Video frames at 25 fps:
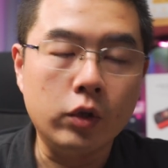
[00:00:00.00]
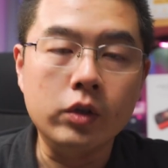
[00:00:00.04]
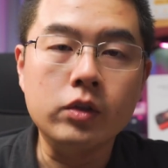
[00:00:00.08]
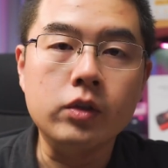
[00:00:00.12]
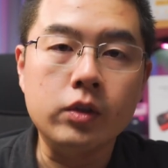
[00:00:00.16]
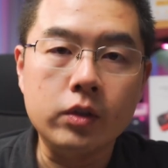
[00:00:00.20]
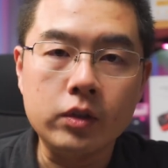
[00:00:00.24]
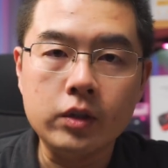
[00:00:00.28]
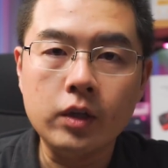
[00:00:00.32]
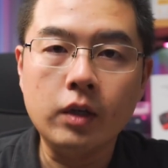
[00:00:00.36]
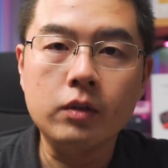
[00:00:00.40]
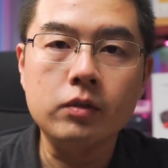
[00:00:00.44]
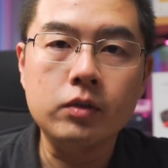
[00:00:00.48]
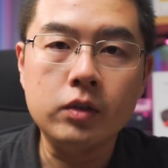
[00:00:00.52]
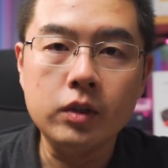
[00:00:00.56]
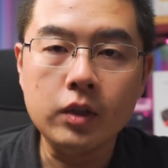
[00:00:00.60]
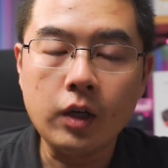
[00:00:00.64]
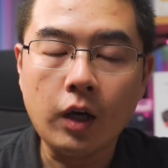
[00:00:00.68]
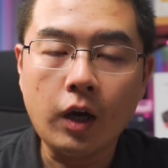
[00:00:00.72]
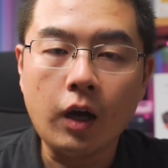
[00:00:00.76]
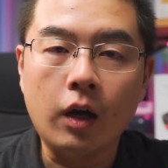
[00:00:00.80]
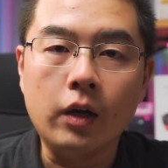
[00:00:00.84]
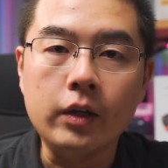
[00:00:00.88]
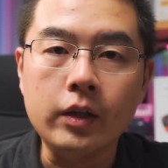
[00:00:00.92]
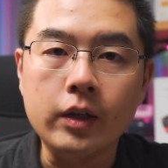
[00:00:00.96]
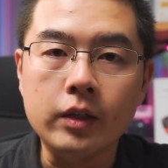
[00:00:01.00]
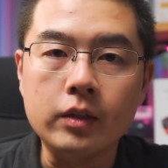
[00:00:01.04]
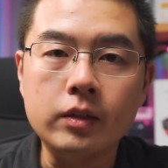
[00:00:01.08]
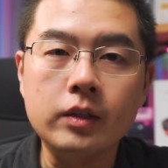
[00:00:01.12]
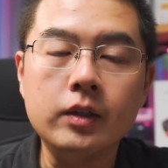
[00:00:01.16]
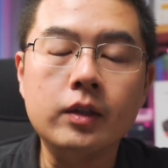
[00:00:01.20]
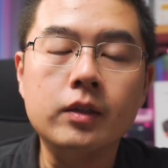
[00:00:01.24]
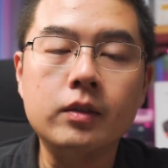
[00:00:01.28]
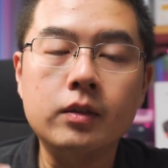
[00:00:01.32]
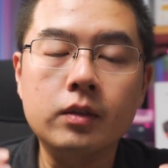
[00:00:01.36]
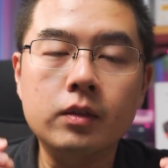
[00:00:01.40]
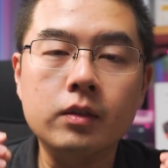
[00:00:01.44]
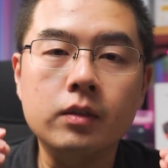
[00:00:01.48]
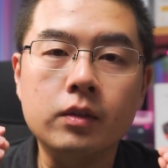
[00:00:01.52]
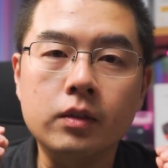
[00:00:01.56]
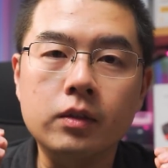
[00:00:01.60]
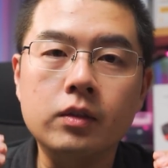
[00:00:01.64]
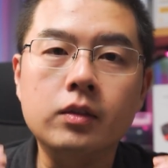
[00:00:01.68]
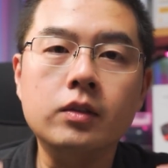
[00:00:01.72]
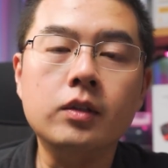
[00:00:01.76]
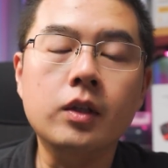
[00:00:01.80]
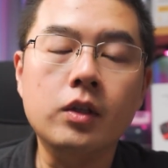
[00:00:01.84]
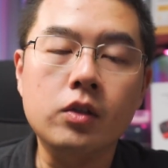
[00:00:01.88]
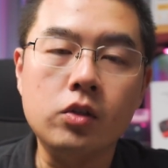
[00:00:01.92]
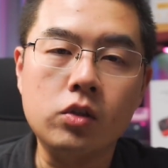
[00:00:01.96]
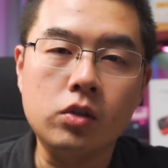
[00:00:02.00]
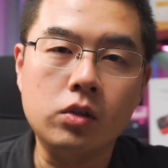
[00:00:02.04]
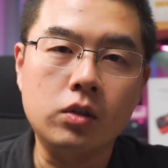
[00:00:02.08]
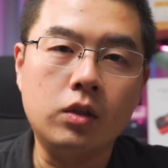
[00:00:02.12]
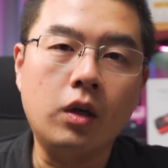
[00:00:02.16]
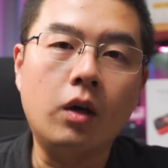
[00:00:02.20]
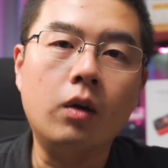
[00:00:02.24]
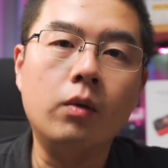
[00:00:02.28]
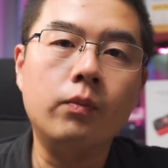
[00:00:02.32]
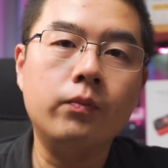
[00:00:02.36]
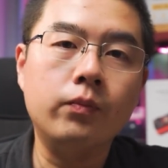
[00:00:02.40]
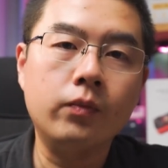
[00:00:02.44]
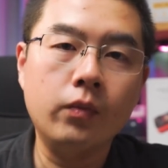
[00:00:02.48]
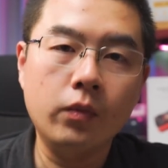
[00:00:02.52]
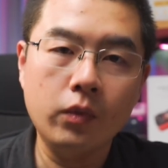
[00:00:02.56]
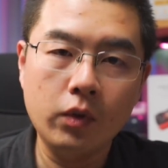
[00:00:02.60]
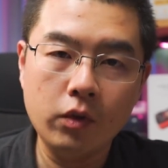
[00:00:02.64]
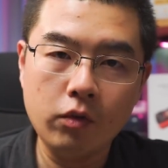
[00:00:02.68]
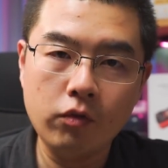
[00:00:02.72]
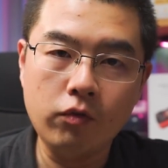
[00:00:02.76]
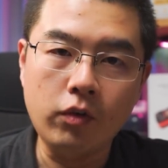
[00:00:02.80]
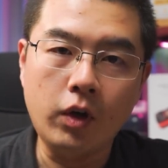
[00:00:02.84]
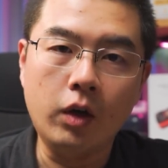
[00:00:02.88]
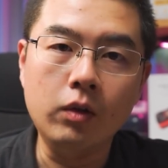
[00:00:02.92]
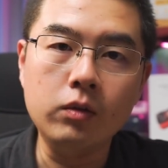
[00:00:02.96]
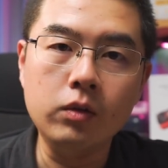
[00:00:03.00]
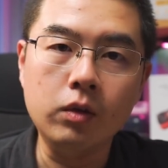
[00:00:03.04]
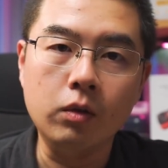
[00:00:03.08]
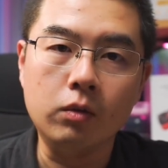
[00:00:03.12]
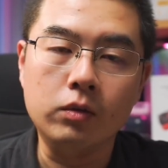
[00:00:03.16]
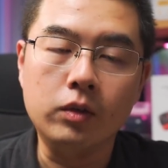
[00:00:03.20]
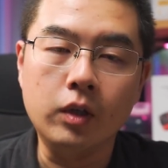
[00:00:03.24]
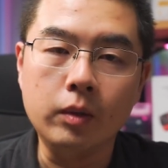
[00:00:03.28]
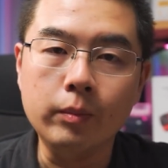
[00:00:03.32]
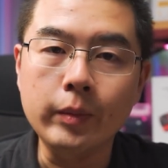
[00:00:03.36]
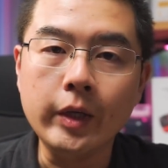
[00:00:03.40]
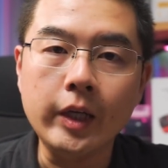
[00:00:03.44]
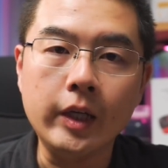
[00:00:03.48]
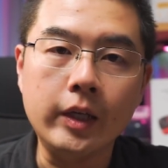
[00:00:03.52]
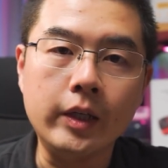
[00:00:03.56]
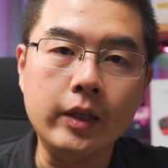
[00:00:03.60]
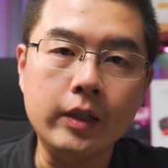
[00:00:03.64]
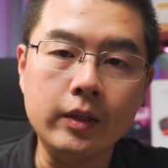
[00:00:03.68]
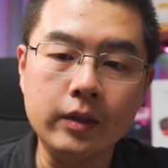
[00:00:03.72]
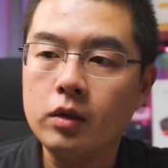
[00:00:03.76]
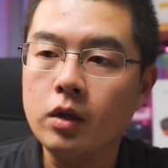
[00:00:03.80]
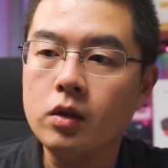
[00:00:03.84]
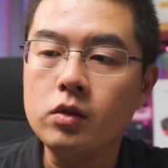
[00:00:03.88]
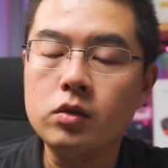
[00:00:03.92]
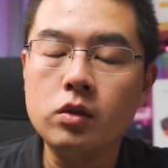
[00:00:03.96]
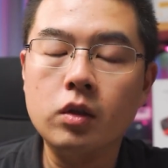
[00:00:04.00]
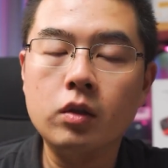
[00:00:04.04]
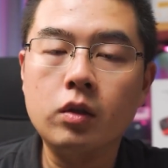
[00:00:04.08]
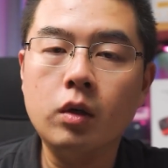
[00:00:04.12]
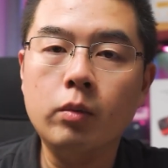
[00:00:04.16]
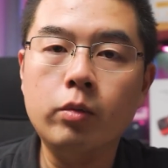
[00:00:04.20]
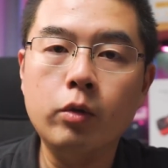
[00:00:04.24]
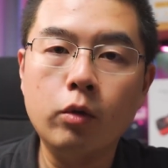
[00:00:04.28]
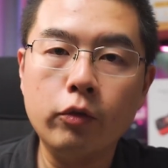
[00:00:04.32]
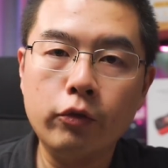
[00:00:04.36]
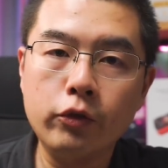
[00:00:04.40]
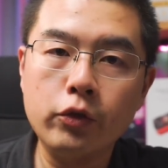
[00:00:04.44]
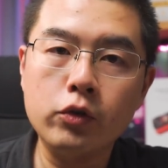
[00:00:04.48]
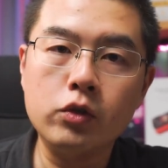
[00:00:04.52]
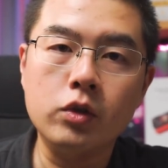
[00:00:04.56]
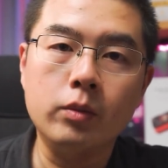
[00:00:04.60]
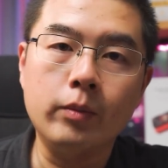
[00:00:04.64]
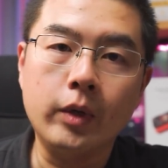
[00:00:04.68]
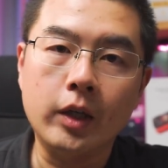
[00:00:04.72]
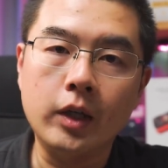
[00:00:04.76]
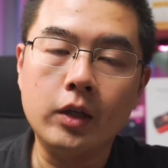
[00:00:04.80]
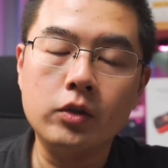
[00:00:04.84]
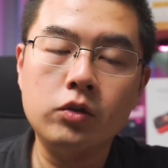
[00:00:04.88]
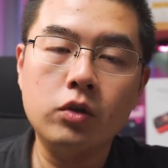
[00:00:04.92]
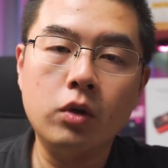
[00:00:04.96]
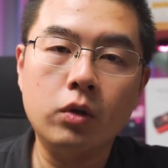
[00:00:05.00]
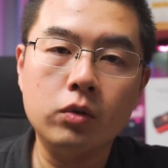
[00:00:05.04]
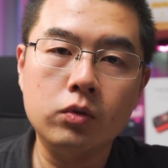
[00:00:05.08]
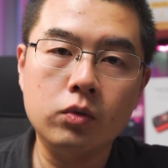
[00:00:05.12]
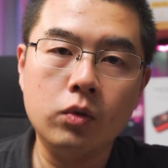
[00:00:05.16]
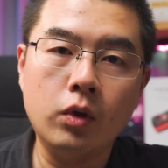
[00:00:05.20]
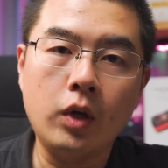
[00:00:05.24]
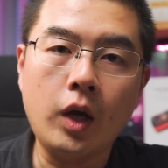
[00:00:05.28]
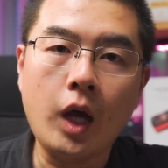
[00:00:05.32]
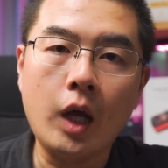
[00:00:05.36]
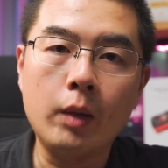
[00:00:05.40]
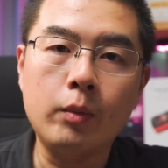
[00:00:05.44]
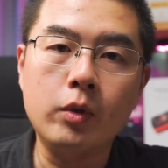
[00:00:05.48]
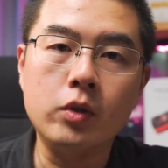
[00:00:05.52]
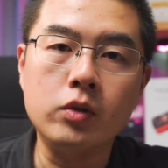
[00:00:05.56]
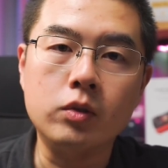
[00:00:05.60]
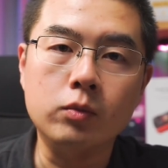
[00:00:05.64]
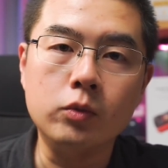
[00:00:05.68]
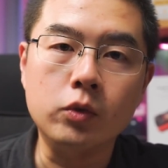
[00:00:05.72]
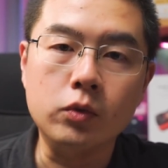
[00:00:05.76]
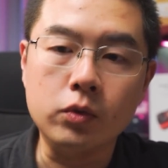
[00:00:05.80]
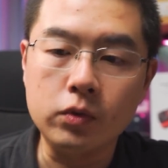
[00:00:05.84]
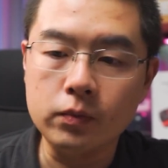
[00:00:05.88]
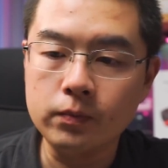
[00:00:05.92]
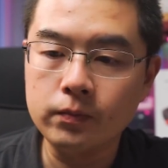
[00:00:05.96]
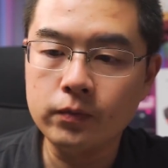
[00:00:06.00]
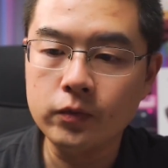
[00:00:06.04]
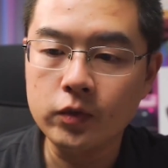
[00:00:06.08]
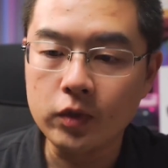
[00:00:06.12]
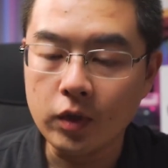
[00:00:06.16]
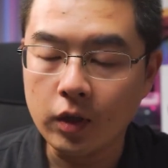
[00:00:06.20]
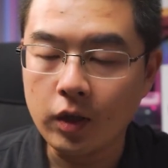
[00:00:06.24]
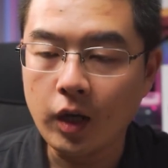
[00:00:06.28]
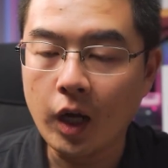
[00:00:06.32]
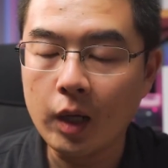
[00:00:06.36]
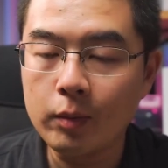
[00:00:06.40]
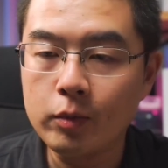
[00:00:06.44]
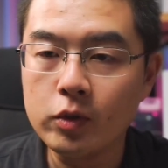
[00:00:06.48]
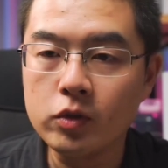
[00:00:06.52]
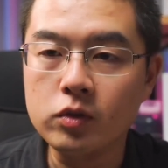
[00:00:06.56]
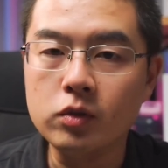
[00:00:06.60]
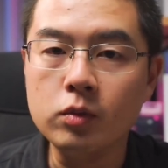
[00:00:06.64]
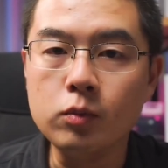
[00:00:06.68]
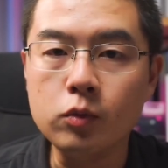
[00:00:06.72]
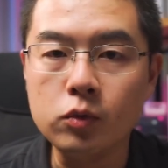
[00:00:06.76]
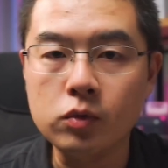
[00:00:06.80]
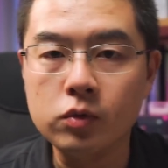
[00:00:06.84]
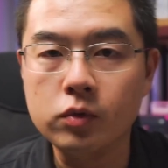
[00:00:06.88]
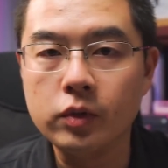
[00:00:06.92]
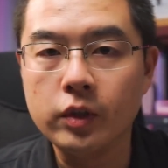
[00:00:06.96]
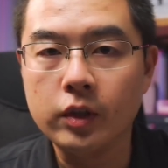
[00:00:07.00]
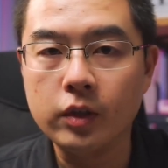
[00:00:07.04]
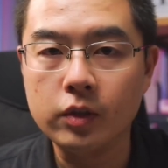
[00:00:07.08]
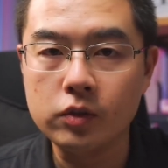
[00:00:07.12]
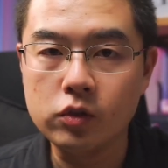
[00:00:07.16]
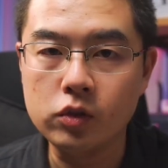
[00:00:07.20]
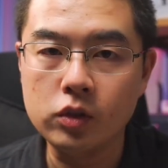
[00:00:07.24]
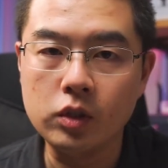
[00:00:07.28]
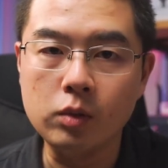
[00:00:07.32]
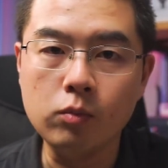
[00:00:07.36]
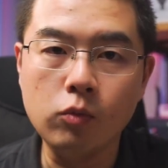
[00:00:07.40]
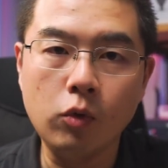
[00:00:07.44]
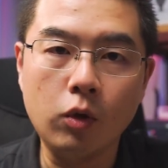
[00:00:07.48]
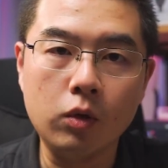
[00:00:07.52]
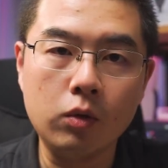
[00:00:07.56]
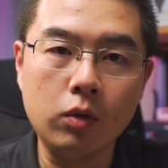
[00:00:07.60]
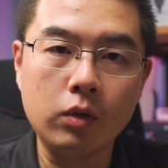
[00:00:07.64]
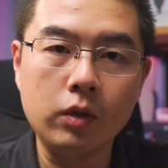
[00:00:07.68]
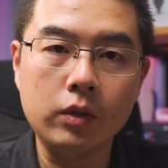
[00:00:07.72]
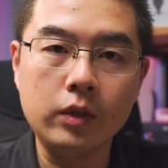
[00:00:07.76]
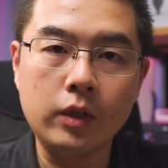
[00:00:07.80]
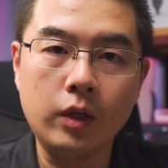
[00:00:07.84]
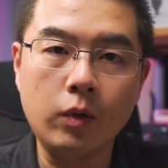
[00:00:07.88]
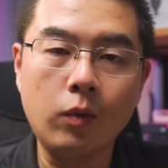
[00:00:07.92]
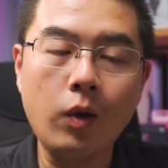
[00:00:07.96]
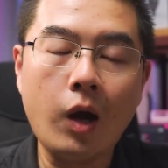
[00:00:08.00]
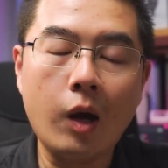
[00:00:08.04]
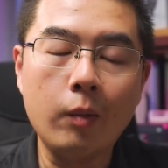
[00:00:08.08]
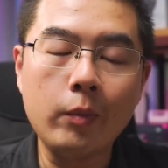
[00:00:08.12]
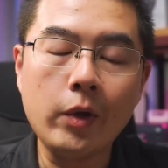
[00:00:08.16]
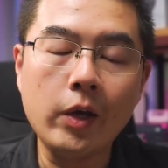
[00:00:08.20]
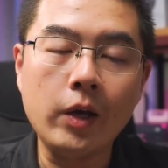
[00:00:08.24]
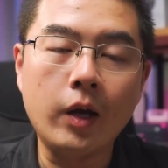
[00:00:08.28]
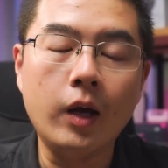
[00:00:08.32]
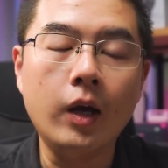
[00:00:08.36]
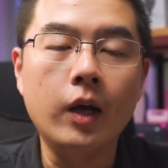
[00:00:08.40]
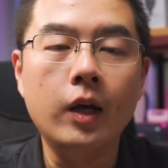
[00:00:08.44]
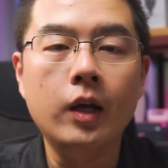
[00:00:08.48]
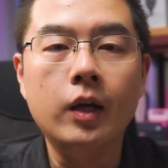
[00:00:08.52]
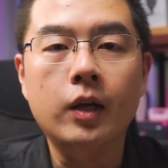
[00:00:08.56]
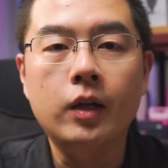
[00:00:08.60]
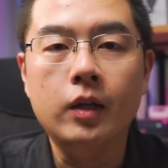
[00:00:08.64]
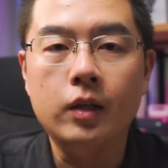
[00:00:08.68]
全景相机的行业第一次认识到防抖的魅力。当时的 GoPro Fusion 把它叫做 Hyper Smooth， 当然 Hyper Smooth 那个骑摩托的那个画面，